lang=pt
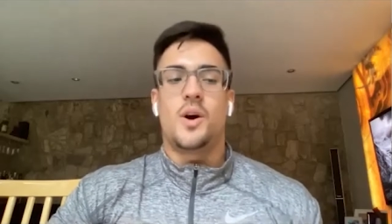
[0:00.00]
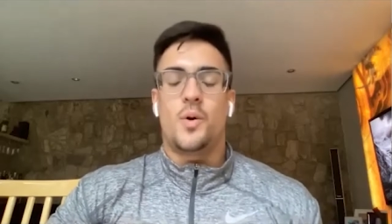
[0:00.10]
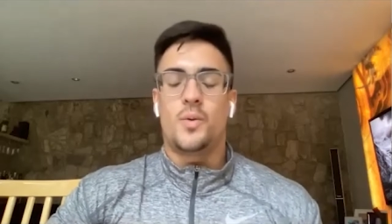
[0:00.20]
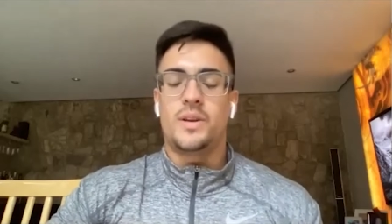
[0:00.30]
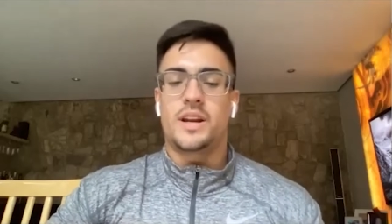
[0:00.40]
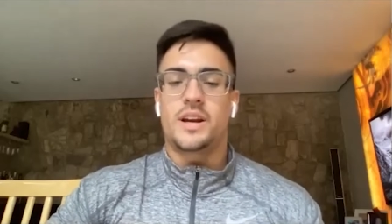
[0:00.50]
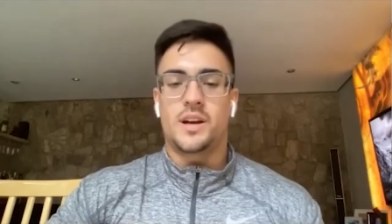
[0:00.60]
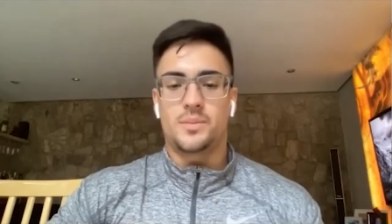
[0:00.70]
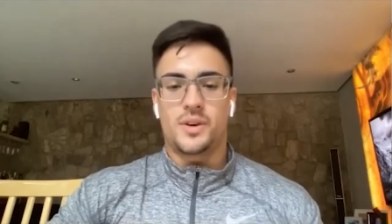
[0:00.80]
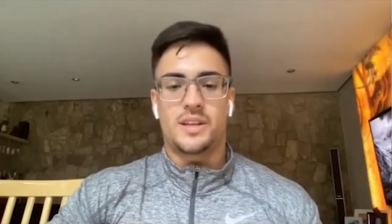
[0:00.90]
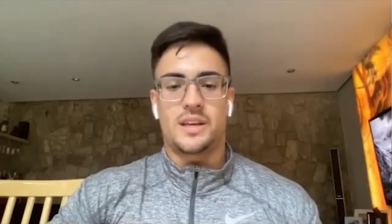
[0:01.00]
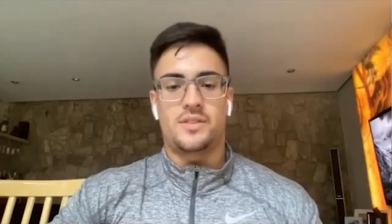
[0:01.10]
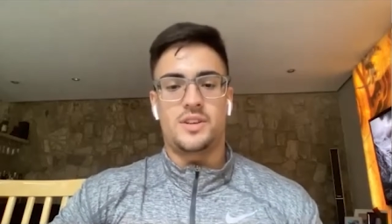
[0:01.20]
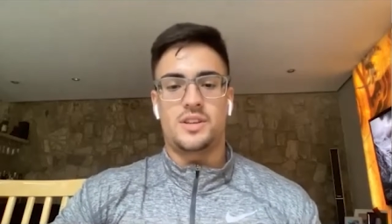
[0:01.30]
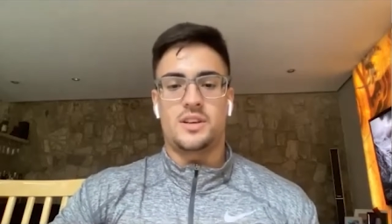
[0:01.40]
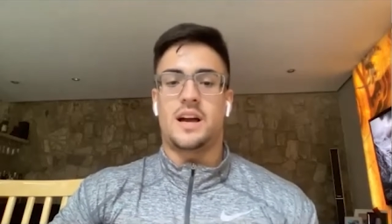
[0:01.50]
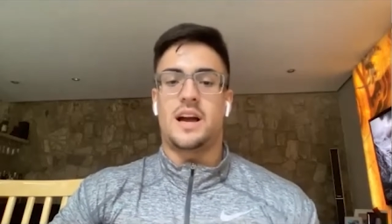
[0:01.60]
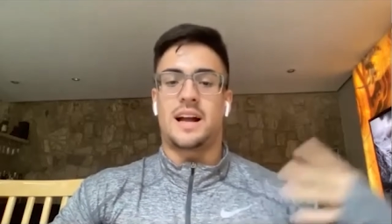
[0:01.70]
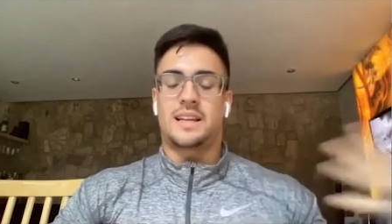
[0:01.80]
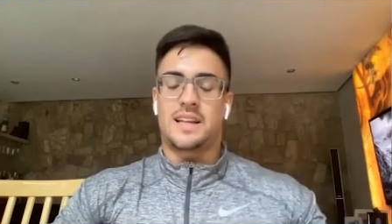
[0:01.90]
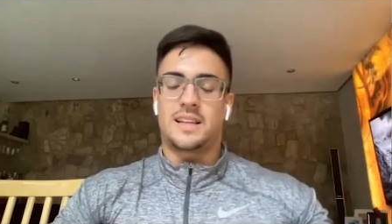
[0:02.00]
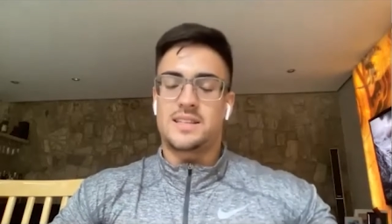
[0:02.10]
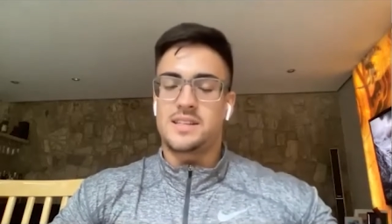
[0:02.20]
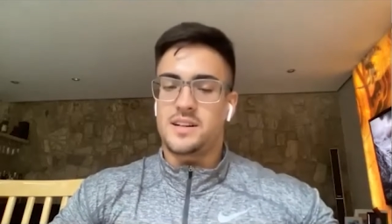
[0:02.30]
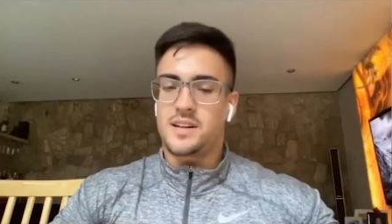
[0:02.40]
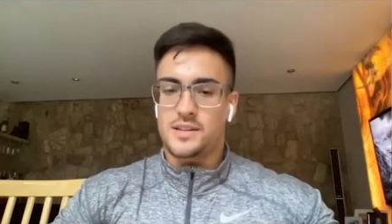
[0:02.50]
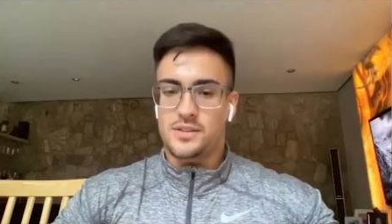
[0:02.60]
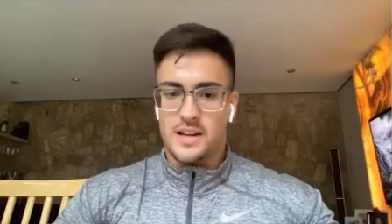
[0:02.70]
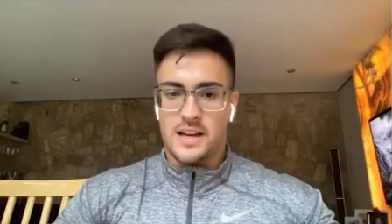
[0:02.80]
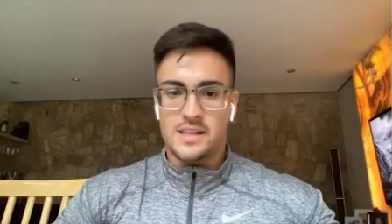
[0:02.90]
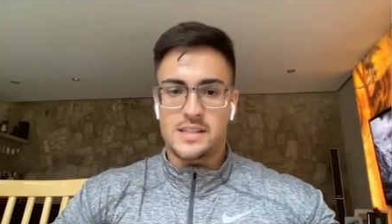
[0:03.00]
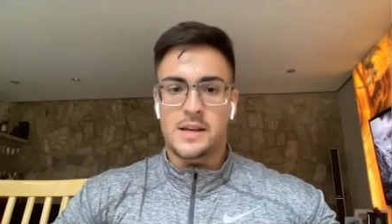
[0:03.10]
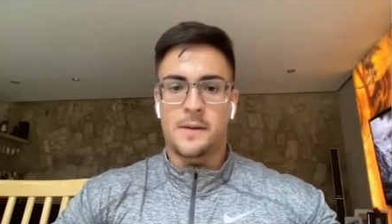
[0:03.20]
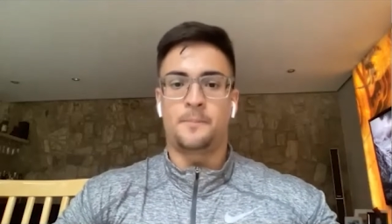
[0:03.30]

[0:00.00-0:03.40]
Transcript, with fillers: um intercâmbio que teve de atletas internacionais